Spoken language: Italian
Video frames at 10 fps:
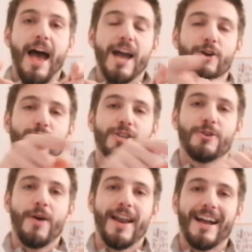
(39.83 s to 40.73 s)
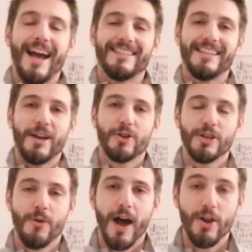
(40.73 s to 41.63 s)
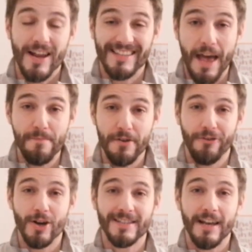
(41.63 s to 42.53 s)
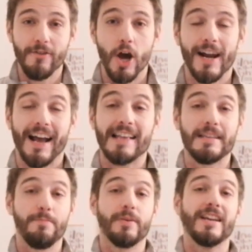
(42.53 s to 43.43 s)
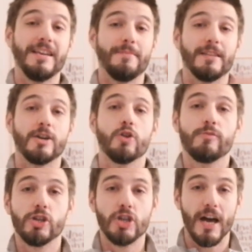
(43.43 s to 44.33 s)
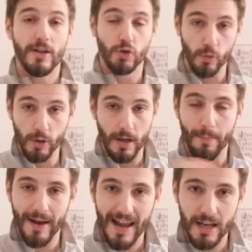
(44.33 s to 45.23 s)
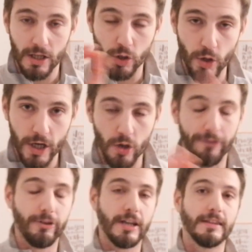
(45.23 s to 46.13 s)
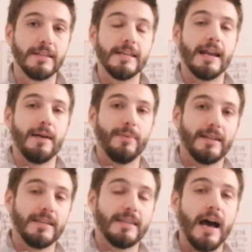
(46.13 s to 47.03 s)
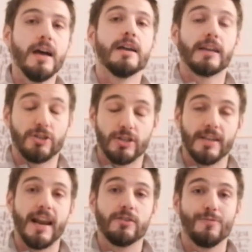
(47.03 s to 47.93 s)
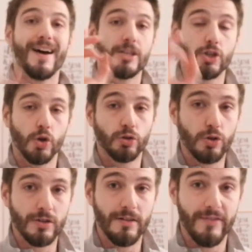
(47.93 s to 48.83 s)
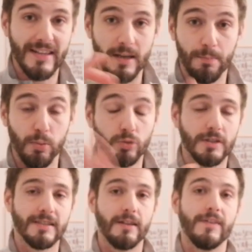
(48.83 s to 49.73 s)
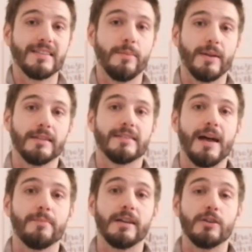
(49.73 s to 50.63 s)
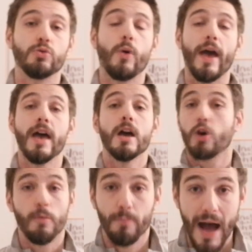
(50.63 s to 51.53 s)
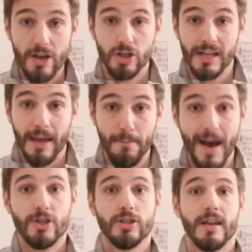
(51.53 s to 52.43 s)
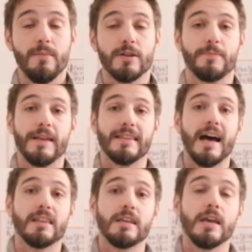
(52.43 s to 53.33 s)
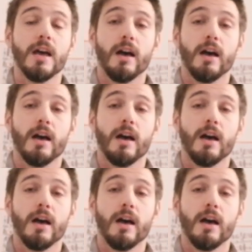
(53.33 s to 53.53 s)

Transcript: Eccoci qua ragazzi, eccoci qua. Allora, sempre Forza Viola ragazzi, prima di cominciare subito a parlare di Torino-Fiorentina, la partita che ci sarà domani, scontro salvezza, punti salvezza per entrambi le due compagini che mai ci saremmo aspettati